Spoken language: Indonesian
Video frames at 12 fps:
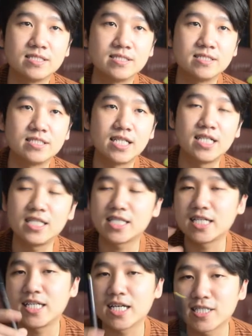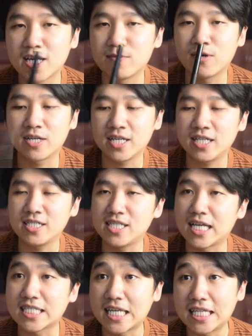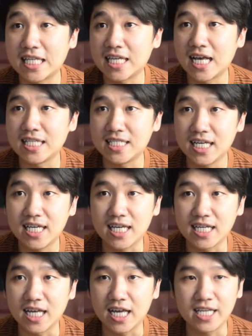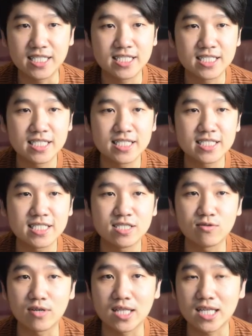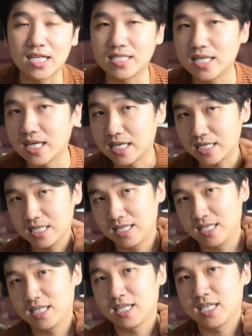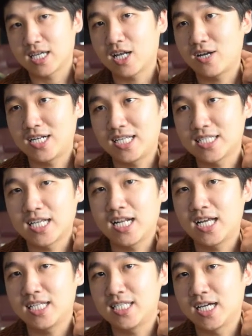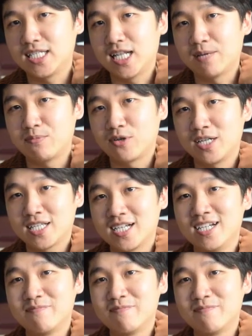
hmm, jadi tadi yang saya omongin just kidding aja ya guys curhat aja kalau ada salah jangan dilaporin ke